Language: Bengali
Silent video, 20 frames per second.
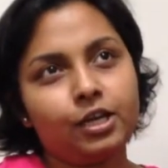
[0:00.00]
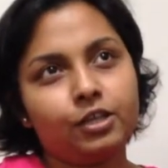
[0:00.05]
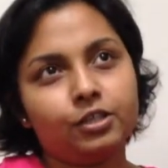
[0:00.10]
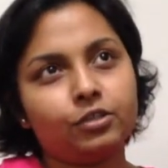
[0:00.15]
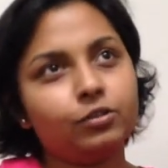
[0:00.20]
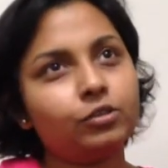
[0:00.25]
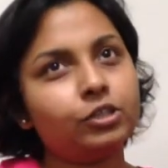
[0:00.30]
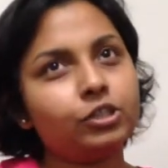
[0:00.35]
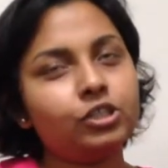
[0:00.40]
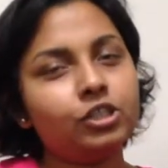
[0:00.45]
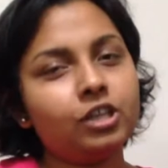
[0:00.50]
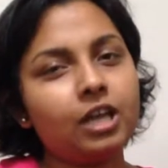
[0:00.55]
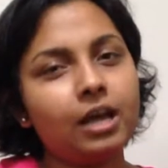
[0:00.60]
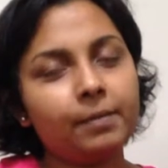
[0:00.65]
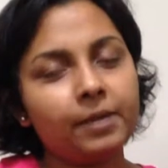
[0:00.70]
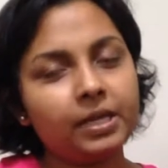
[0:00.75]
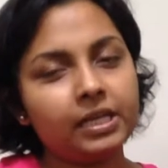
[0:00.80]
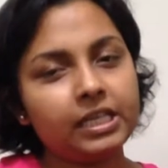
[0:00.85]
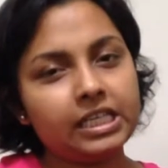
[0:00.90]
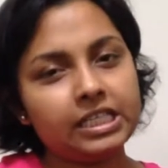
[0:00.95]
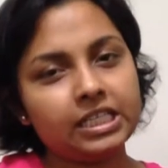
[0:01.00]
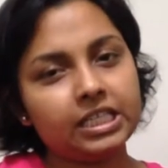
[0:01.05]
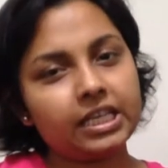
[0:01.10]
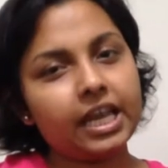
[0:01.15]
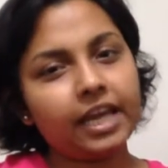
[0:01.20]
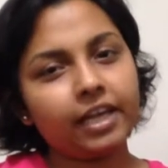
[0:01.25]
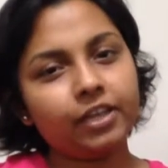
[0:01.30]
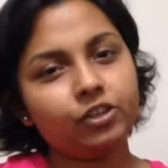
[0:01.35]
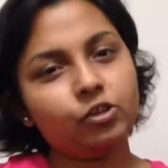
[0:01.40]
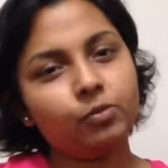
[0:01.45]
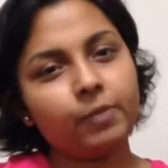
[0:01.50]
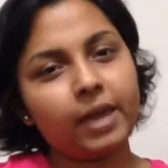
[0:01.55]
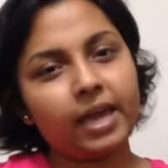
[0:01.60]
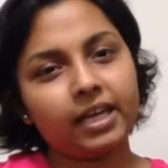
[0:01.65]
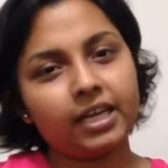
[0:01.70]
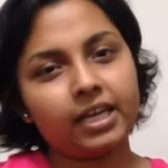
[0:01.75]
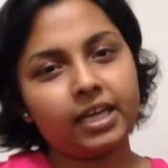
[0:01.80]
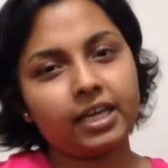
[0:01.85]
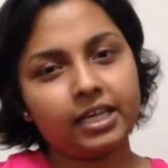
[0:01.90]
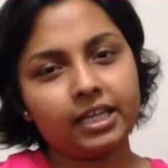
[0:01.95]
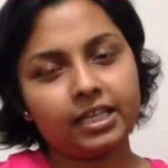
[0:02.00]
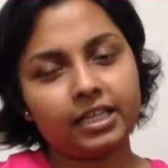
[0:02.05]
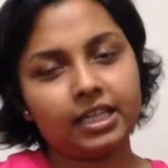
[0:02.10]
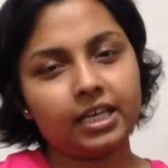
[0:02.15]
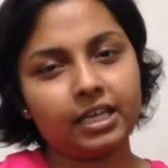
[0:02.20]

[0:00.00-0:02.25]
সো ওটা ছিল আমার নিজের একদম একা একা